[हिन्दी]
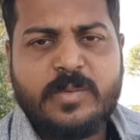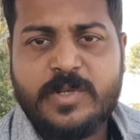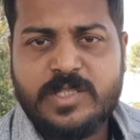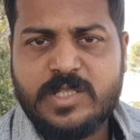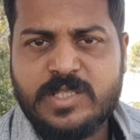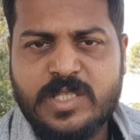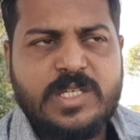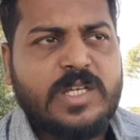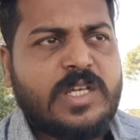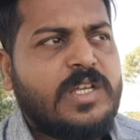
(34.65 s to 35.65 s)
टेम्परेचर
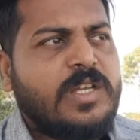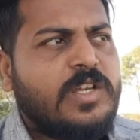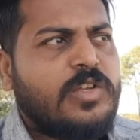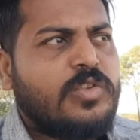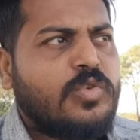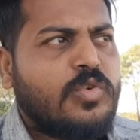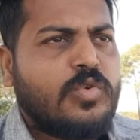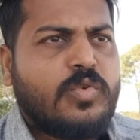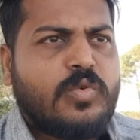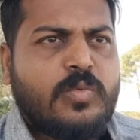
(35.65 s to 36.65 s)
सही है तो
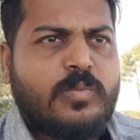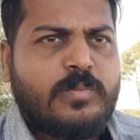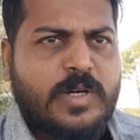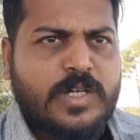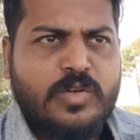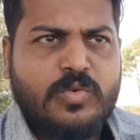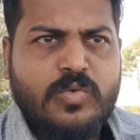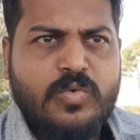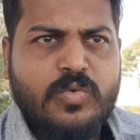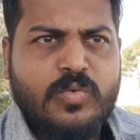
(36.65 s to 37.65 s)
बकरे को